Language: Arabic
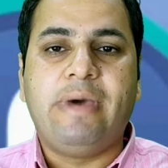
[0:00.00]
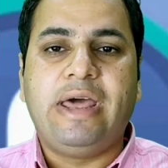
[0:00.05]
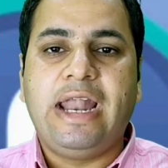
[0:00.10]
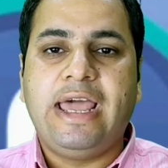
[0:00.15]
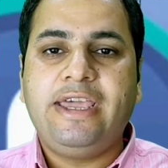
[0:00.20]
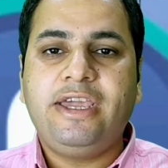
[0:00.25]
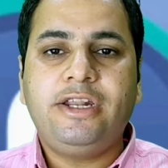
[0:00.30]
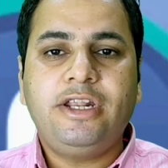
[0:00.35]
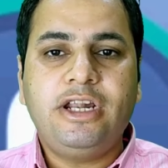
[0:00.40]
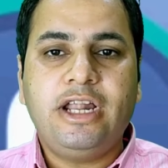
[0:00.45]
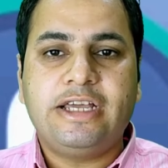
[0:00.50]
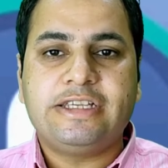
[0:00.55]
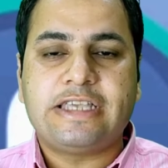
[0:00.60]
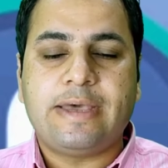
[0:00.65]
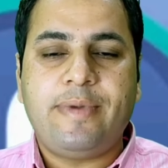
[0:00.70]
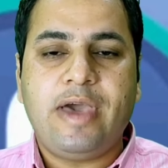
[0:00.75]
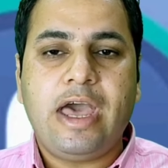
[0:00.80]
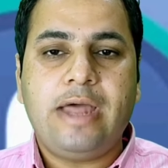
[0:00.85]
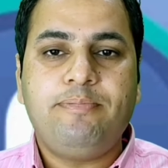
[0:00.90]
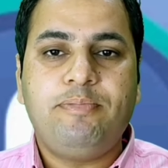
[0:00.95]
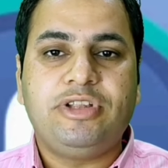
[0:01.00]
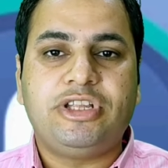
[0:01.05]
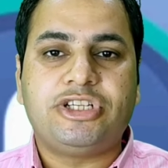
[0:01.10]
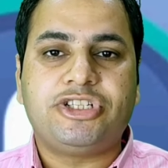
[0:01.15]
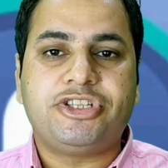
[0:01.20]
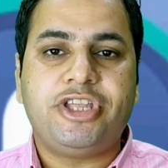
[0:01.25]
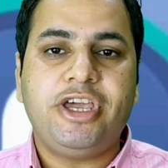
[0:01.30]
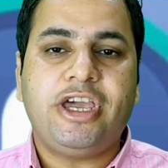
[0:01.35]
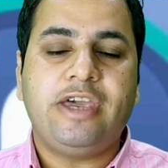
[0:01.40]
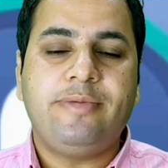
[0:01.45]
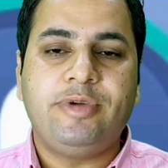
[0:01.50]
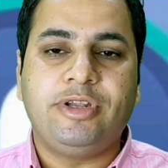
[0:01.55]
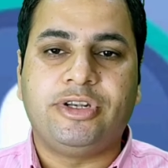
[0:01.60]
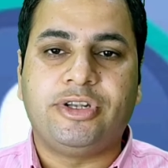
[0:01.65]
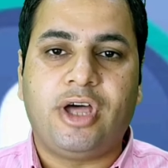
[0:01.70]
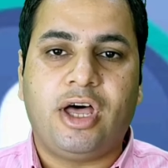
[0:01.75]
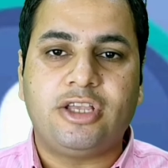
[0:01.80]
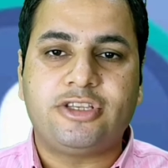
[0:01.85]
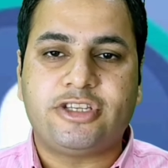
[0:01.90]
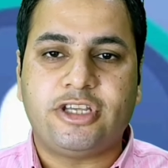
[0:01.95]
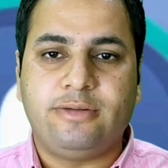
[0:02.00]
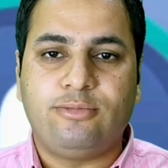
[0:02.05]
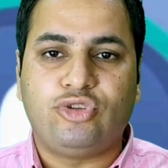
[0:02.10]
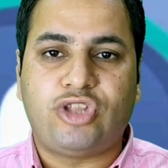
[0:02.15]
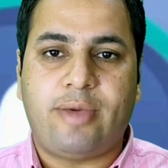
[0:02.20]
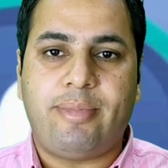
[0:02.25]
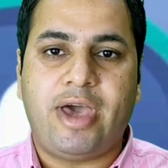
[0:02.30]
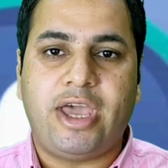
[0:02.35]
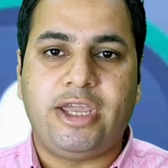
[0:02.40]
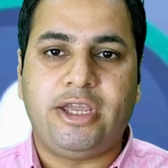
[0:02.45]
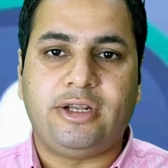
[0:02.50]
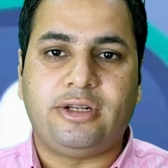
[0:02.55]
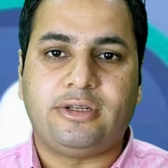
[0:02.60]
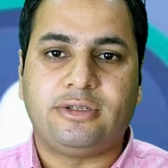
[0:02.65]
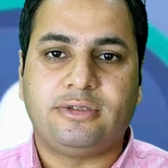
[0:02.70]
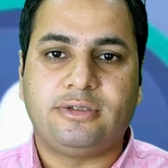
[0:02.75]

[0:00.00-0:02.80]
ملايين الحسابات بتشتكي من نقص المتابعين